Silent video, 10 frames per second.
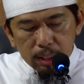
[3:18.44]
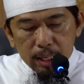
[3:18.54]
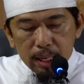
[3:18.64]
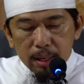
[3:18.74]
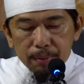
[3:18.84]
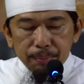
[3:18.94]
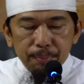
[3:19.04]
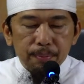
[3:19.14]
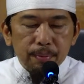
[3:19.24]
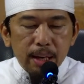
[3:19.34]
ya
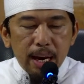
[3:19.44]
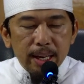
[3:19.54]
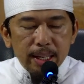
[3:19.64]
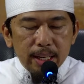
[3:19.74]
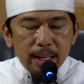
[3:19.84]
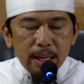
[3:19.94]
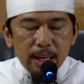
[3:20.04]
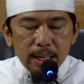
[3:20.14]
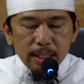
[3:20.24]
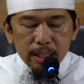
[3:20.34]
nah, ini yang
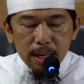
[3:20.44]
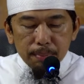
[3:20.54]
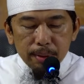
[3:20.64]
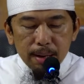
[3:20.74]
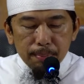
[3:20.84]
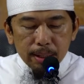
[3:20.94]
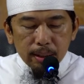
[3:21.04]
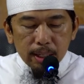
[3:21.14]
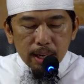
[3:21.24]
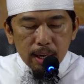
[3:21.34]
ada silang
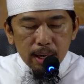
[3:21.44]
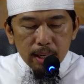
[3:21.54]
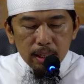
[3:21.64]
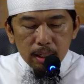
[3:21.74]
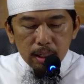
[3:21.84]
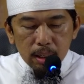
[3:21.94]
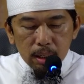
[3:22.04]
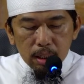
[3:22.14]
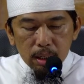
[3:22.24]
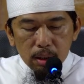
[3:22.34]
pendapat di kalangan
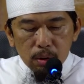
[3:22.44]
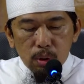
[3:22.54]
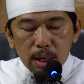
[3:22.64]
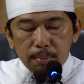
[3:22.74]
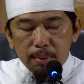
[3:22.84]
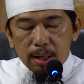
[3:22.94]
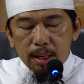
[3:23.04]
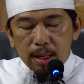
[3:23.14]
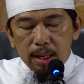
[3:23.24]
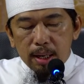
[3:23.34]

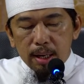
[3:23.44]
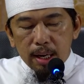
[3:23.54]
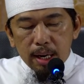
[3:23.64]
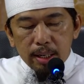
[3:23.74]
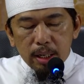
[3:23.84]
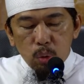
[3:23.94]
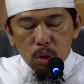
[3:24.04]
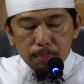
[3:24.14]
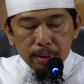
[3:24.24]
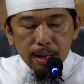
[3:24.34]
ulama ada
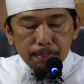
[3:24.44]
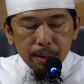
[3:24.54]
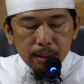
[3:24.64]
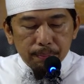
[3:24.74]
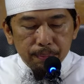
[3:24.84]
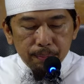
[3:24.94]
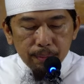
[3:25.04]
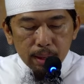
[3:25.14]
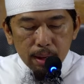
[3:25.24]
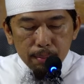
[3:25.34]
dua pendapat
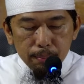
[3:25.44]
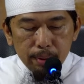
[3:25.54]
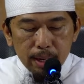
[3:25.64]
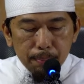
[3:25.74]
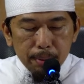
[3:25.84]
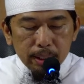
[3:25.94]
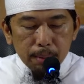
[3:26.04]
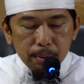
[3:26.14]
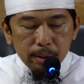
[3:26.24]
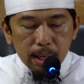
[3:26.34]
pendapat
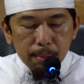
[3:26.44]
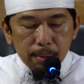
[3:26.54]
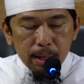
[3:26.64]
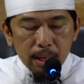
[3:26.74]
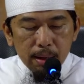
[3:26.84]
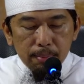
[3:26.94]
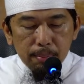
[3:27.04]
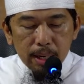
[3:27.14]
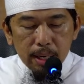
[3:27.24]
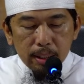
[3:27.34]
yang pertama
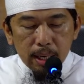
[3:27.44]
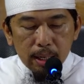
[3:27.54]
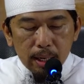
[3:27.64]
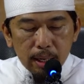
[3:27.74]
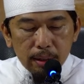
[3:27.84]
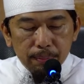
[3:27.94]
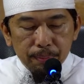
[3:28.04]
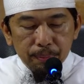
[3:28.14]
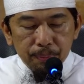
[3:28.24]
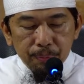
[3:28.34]
mengatakan
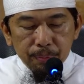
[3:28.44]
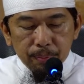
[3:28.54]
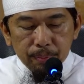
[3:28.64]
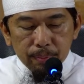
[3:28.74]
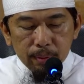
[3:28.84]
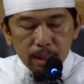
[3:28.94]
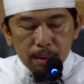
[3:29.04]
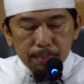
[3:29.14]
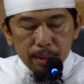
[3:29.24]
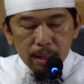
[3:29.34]

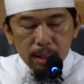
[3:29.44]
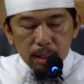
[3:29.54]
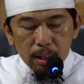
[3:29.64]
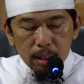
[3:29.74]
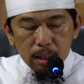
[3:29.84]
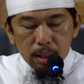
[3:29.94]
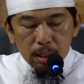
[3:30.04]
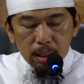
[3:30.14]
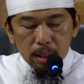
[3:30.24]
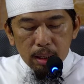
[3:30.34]
apa
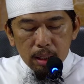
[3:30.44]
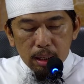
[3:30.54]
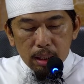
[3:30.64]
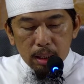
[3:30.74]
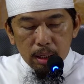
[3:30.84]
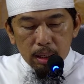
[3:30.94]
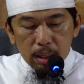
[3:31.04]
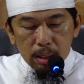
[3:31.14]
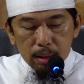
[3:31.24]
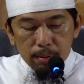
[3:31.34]
e,
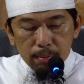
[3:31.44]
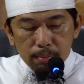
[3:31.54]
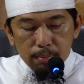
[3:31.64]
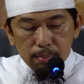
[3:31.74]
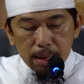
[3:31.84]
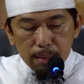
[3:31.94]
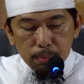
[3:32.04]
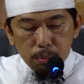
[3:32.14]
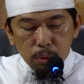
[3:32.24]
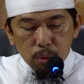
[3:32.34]

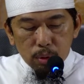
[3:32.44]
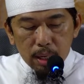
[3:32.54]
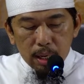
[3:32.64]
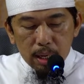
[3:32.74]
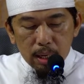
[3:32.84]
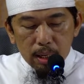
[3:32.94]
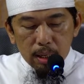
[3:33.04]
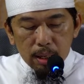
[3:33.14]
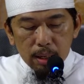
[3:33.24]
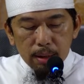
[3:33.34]
makmum juga
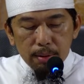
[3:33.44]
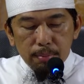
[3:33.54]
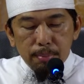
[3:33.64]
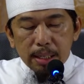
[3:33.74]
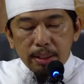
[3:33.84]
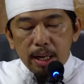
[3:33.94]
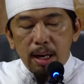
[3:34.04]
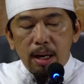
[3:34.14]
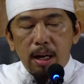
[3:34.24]
baca